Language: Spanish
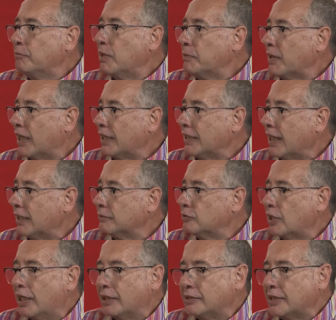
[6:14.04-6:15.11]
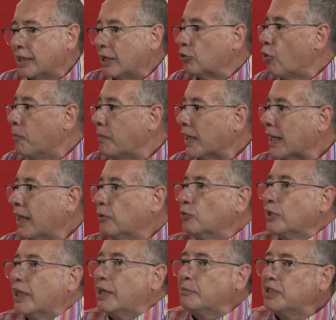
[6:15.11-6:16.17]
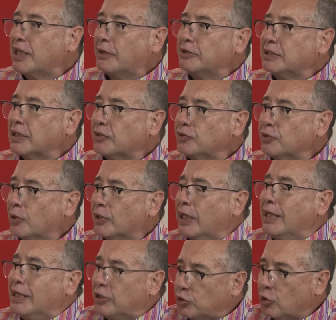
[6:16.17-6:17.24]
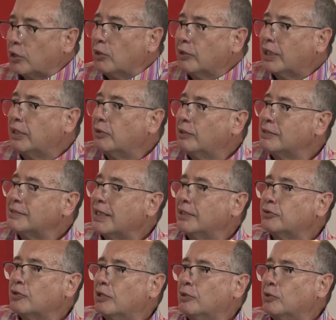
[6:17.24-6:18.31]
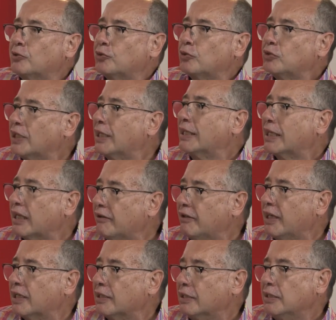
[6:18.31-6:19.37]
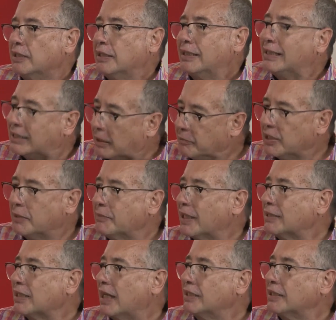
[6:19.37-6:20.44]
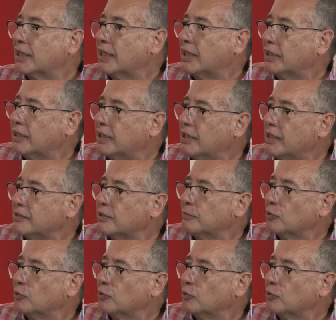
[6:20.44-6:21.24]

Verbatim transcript: me invadirán, eh, coparán una de mis habitaciones. Yo creo que lo del censo, Alonso, tiene que ver y también me extraña que la dirigencia